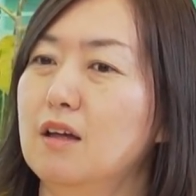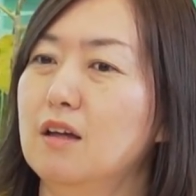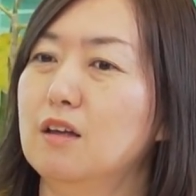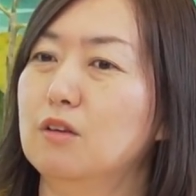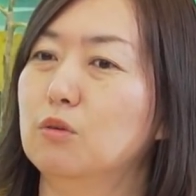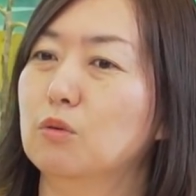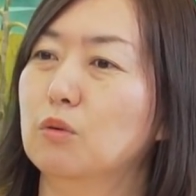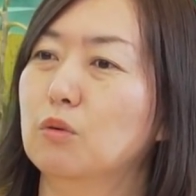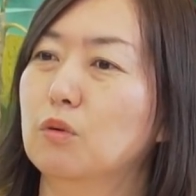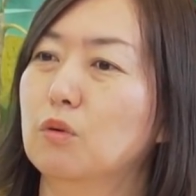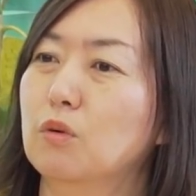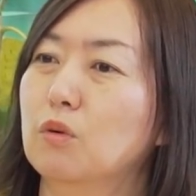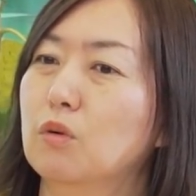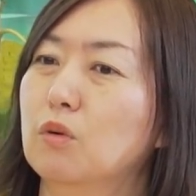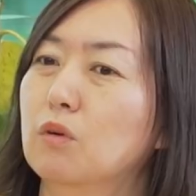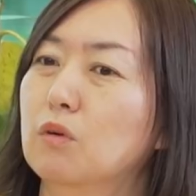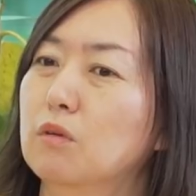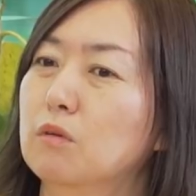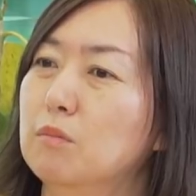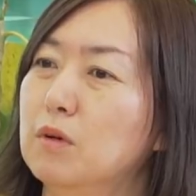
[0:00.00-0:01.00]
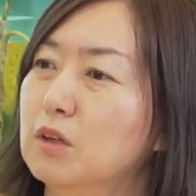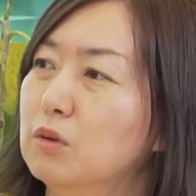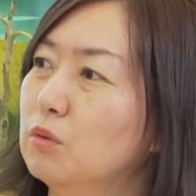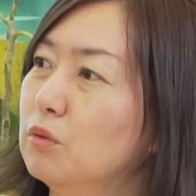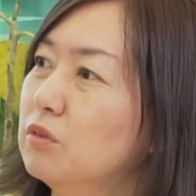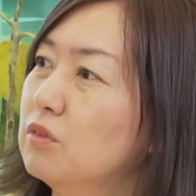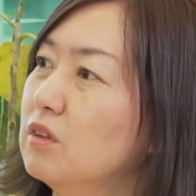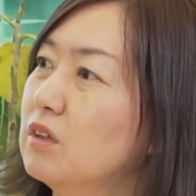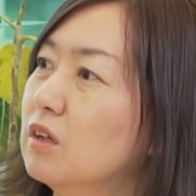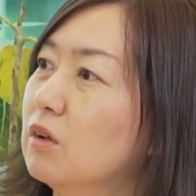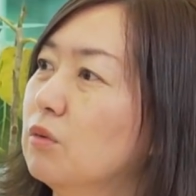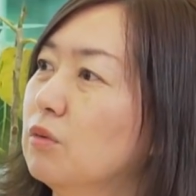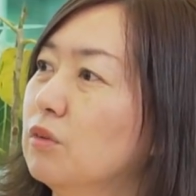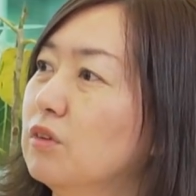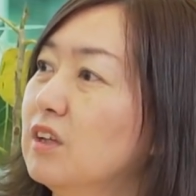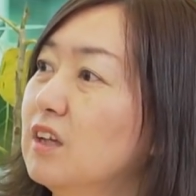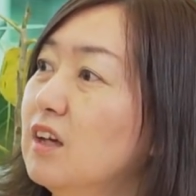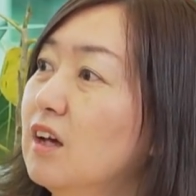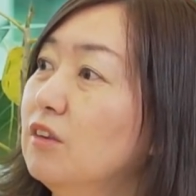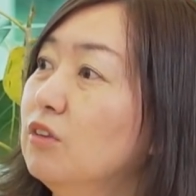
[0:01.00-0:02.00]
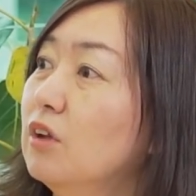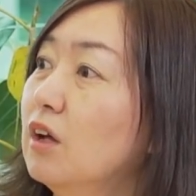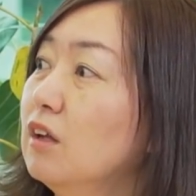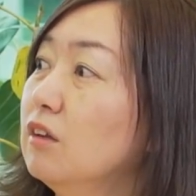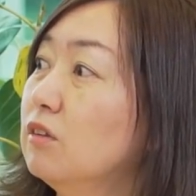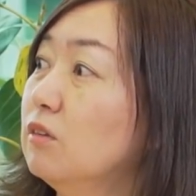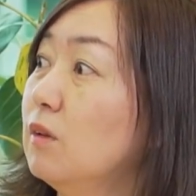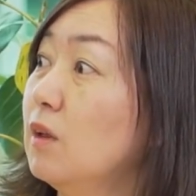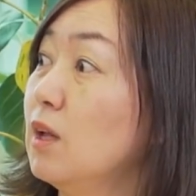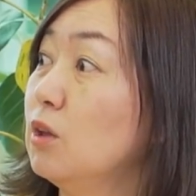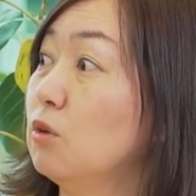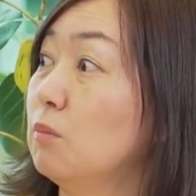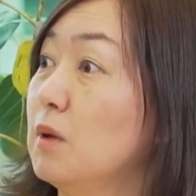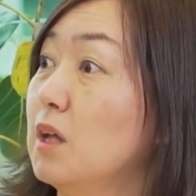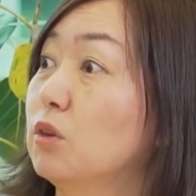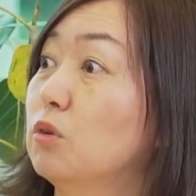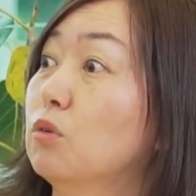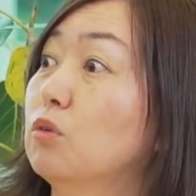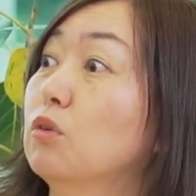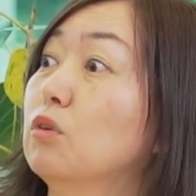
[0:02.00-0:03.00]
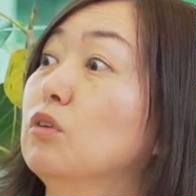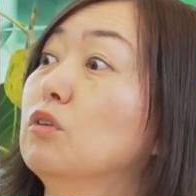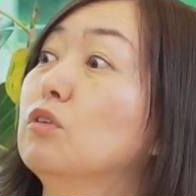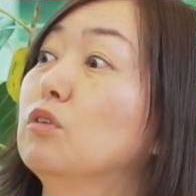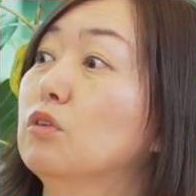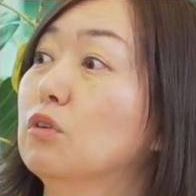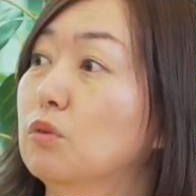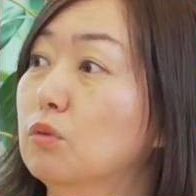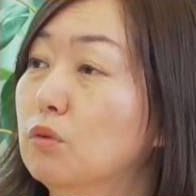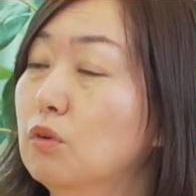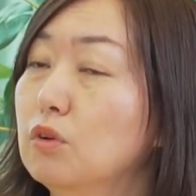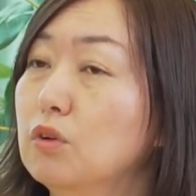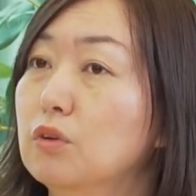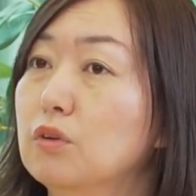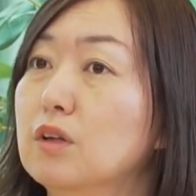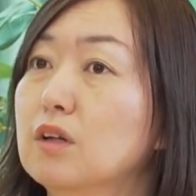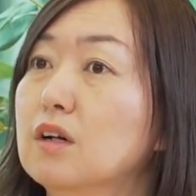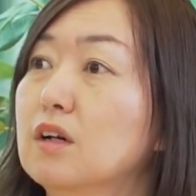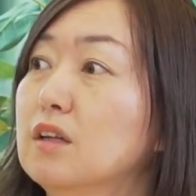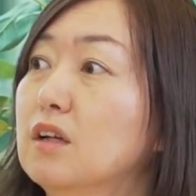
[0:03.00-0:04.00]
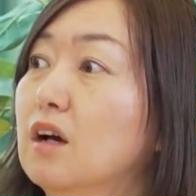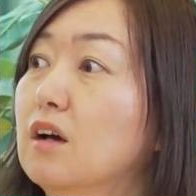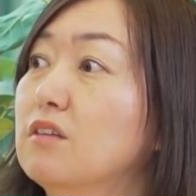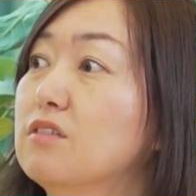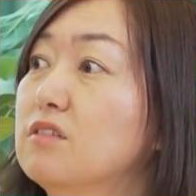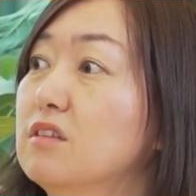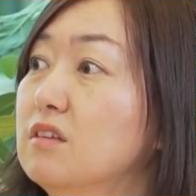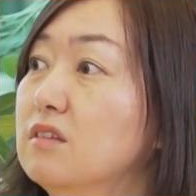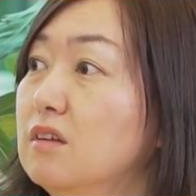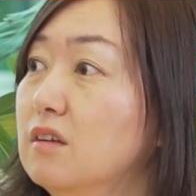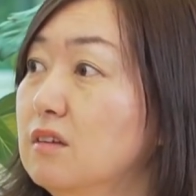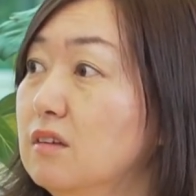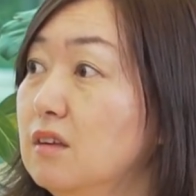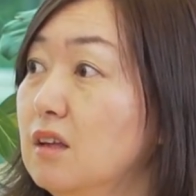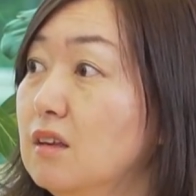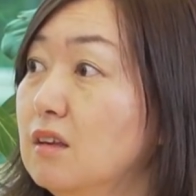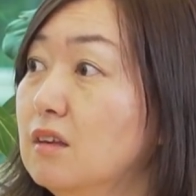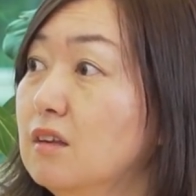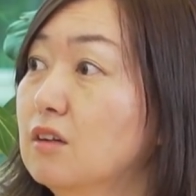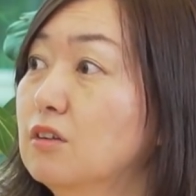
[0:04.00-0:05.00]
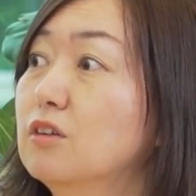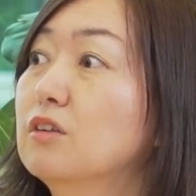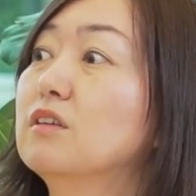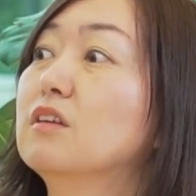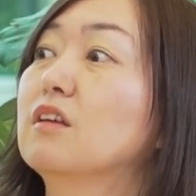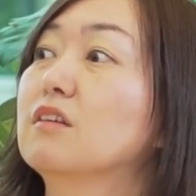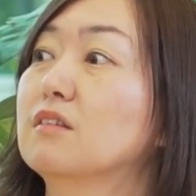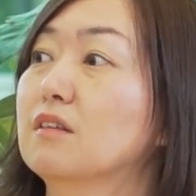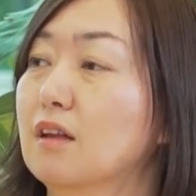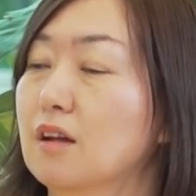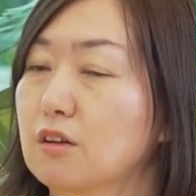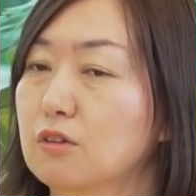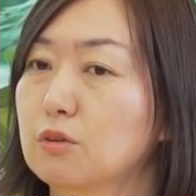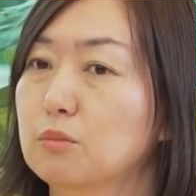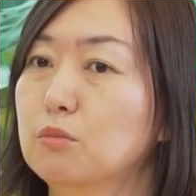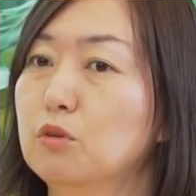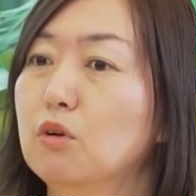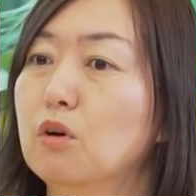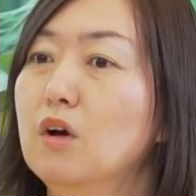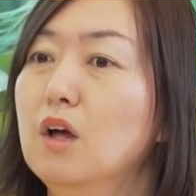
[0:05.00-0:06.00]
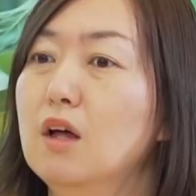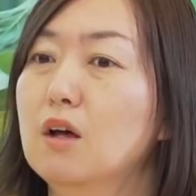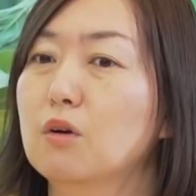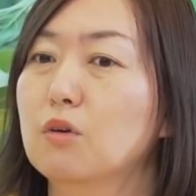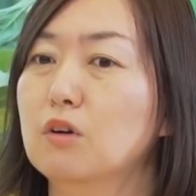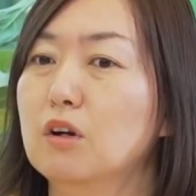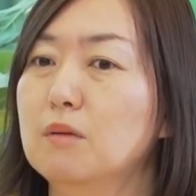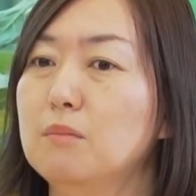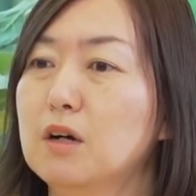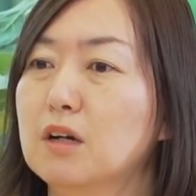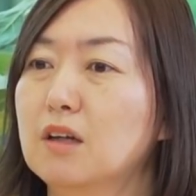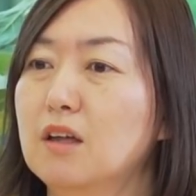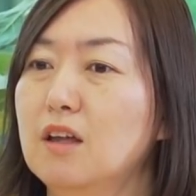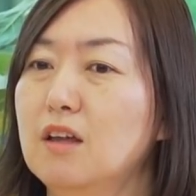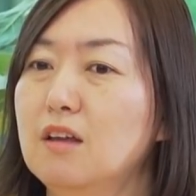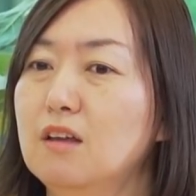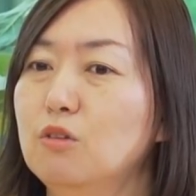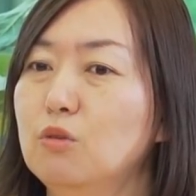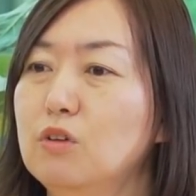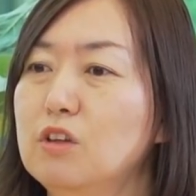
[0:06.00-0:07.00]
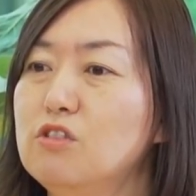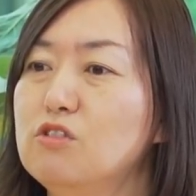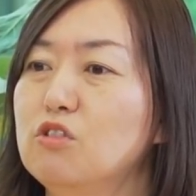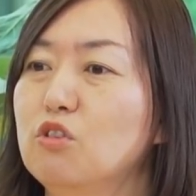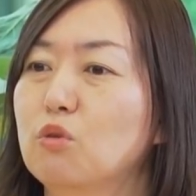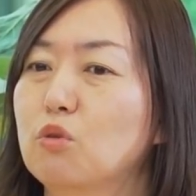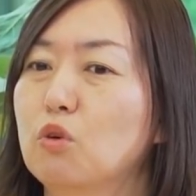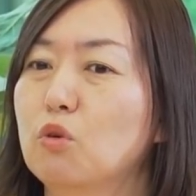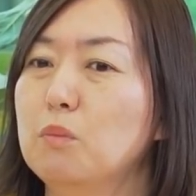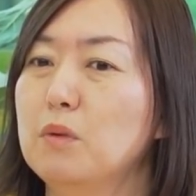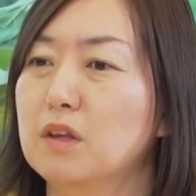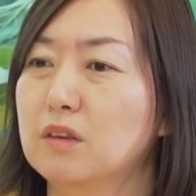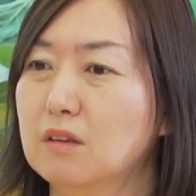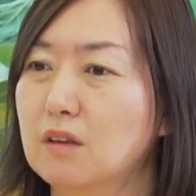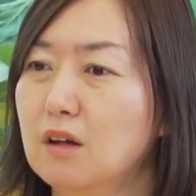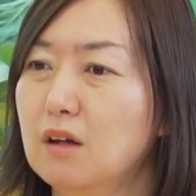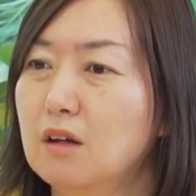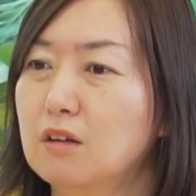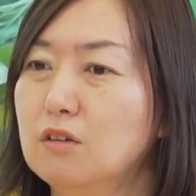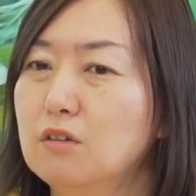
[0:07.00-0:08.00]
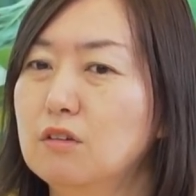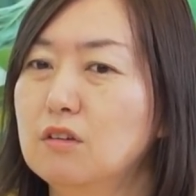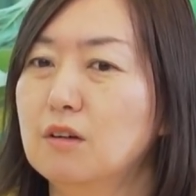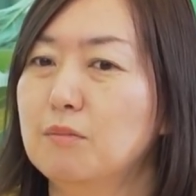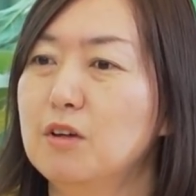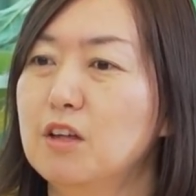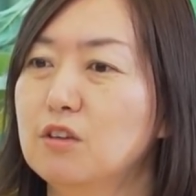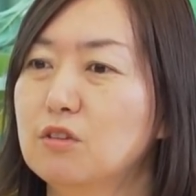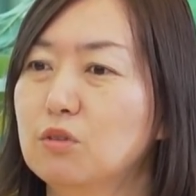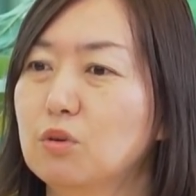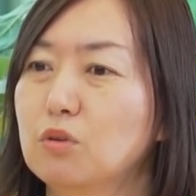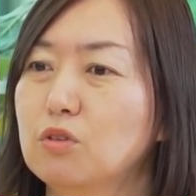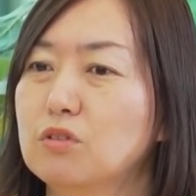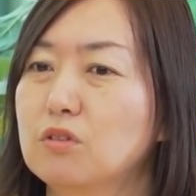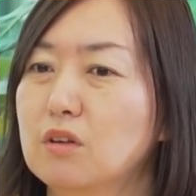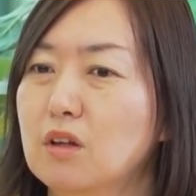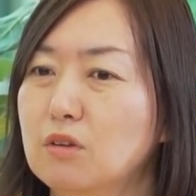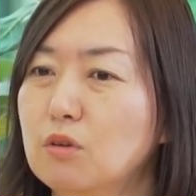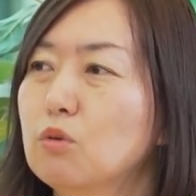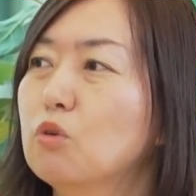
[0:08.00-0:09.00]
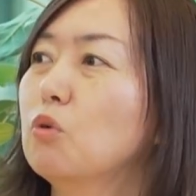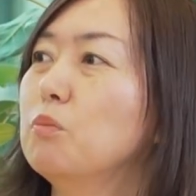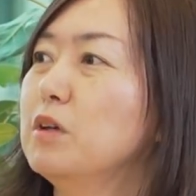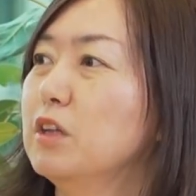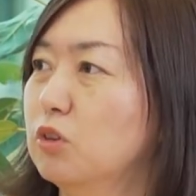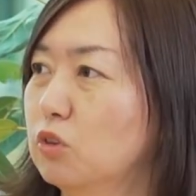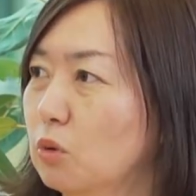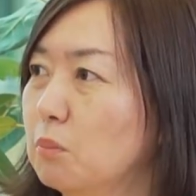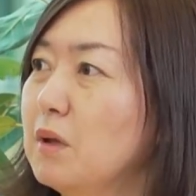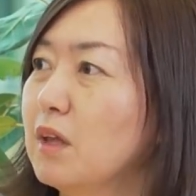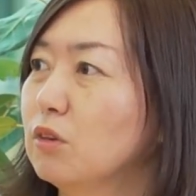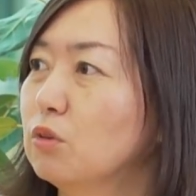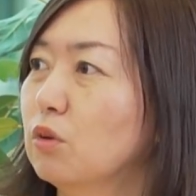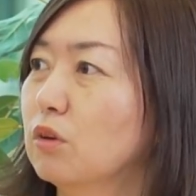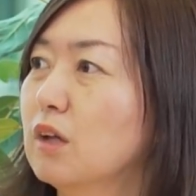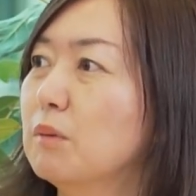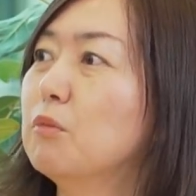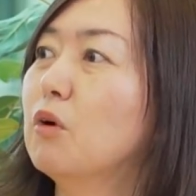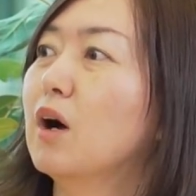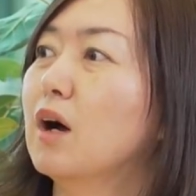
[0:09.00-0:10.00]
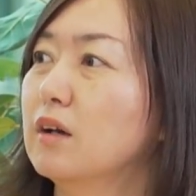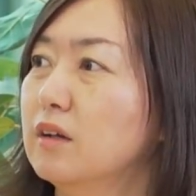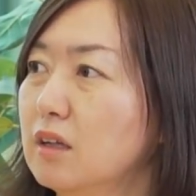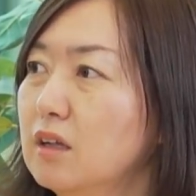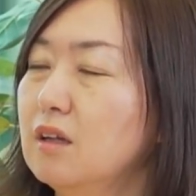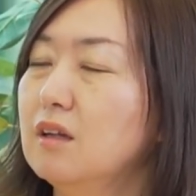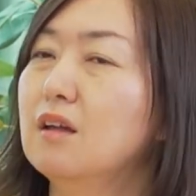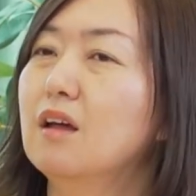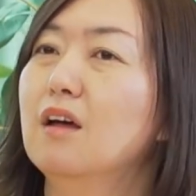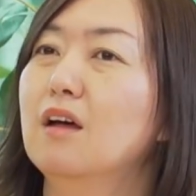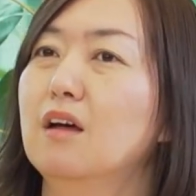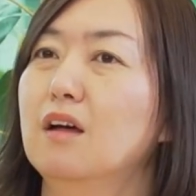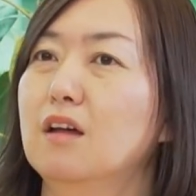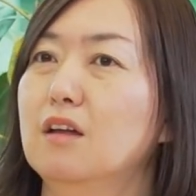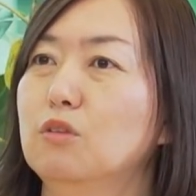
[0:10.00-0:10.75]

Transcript: えーとまあ、同時にこの D&I ステートメントというのを世の中に発信させていただくんですけれどもこれはまあ経営の意思を込めたユーザーベースとしてのコミットメントでもあり、